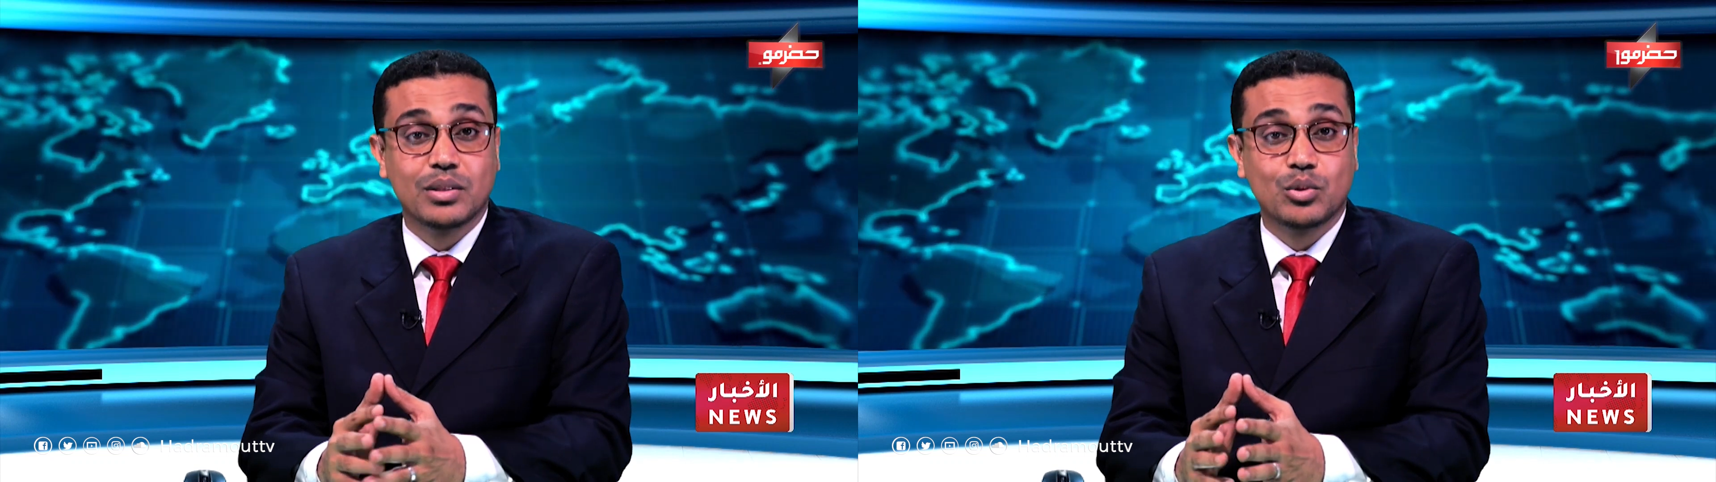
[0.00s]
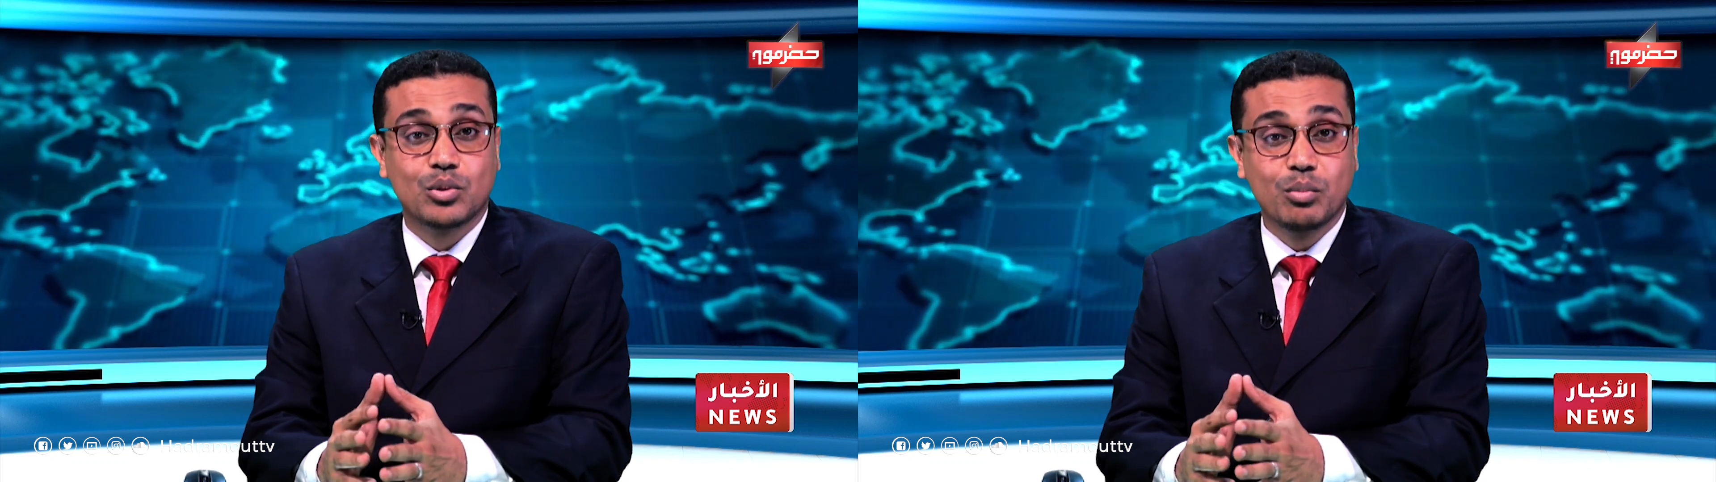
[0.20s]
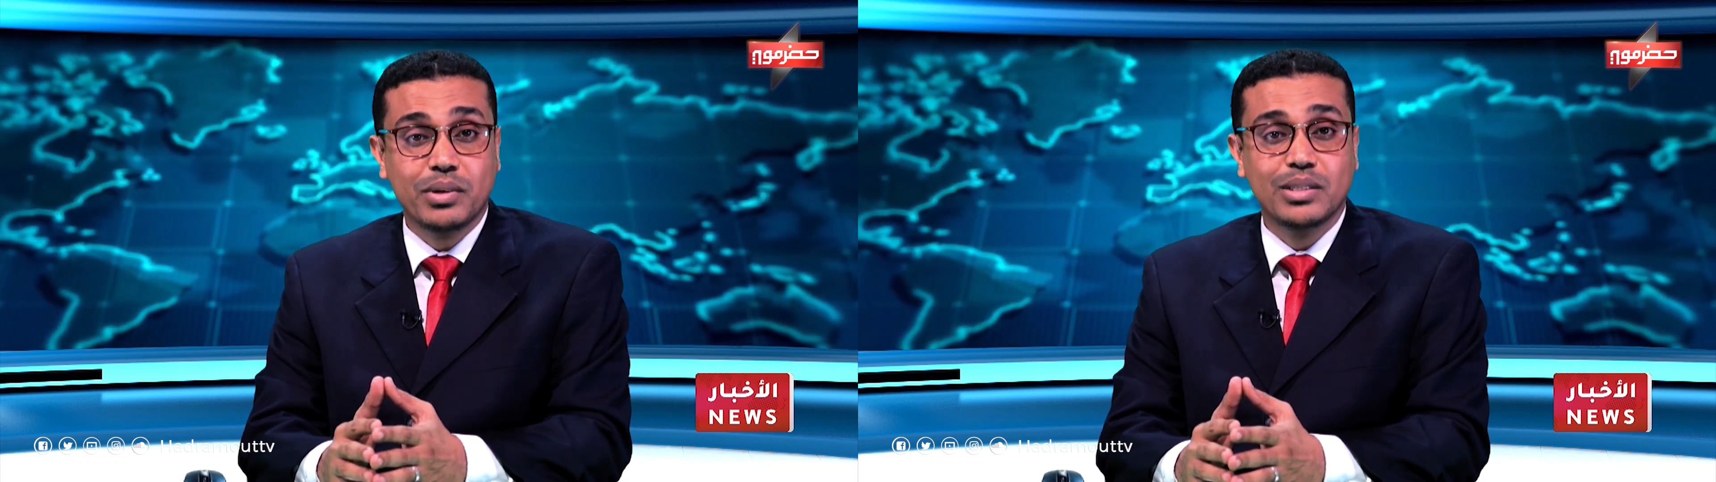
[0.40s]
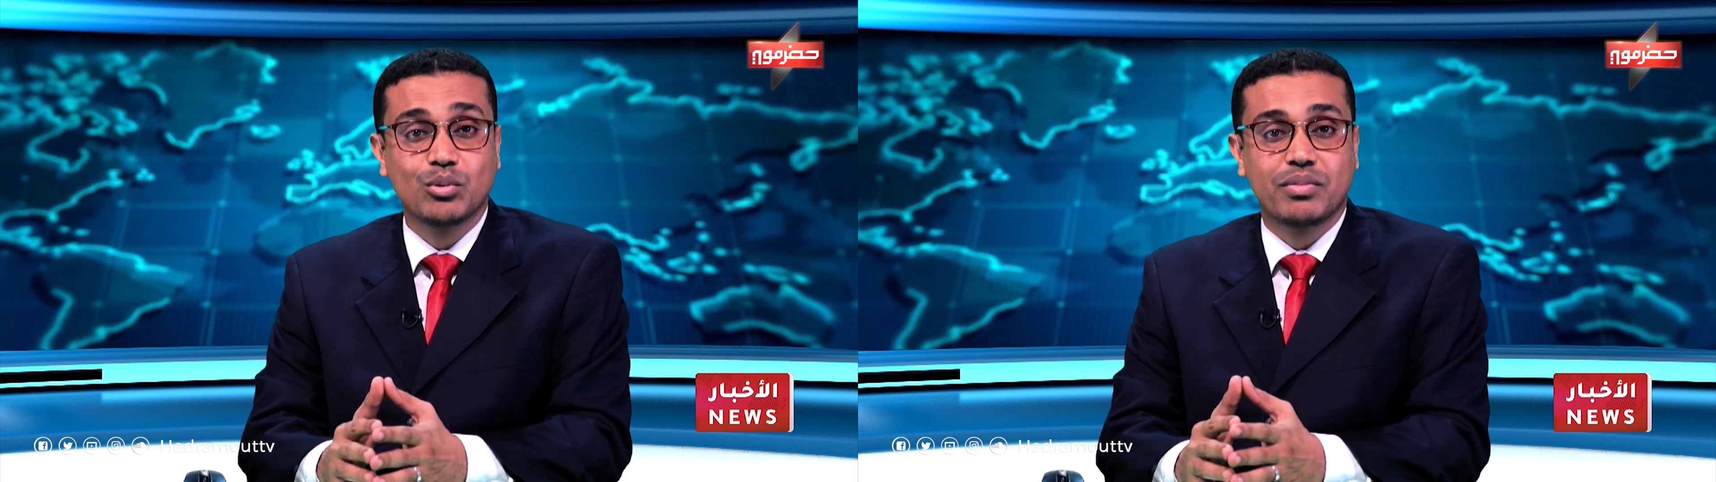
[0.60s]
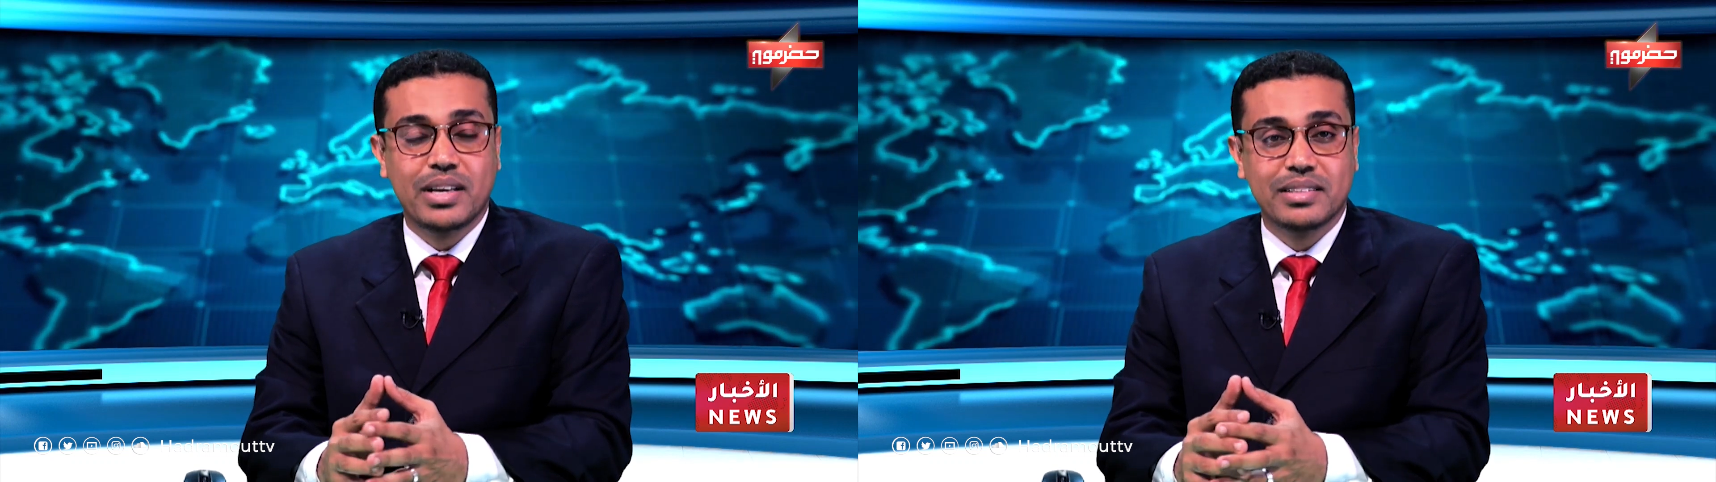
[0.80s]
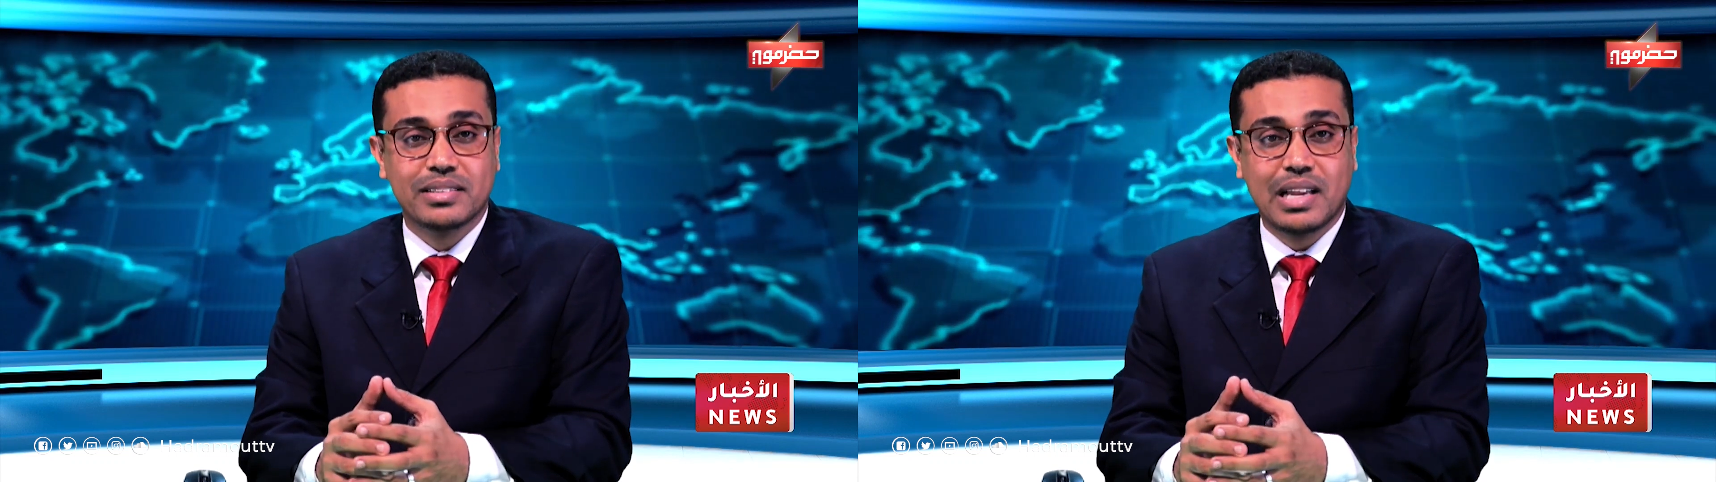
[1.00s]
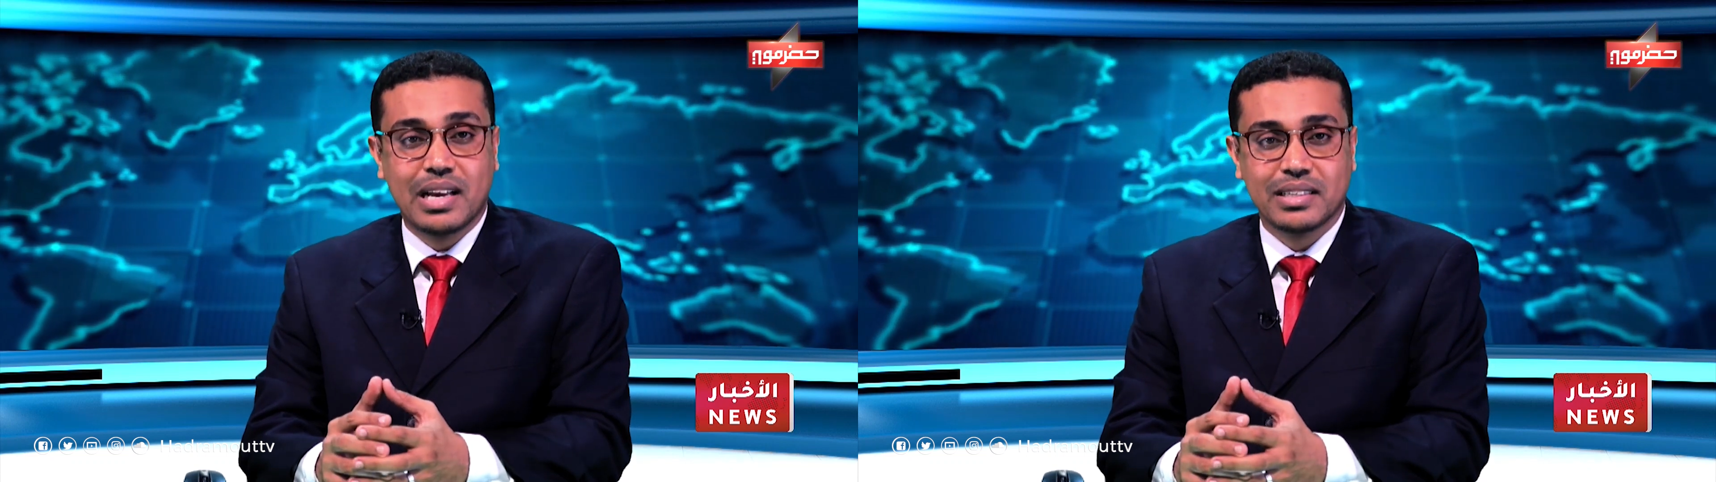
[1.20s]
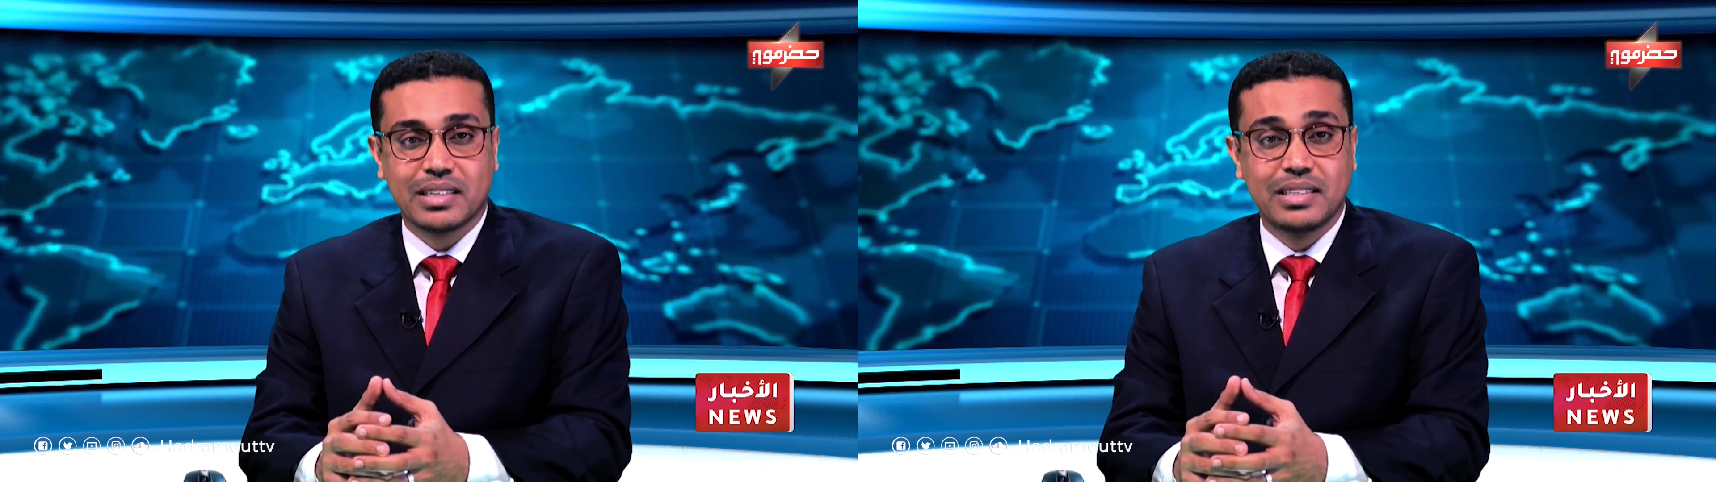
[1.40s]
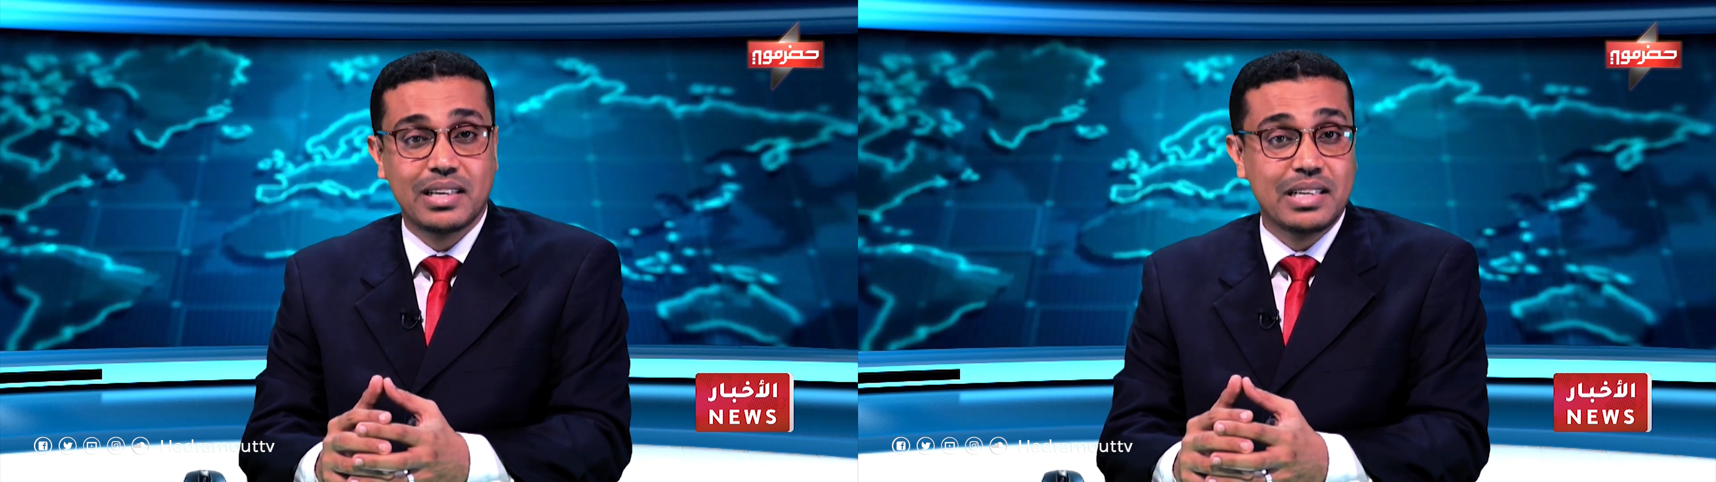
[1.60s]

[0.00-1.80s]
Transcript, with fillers: تبعد الفائدة الحقيقية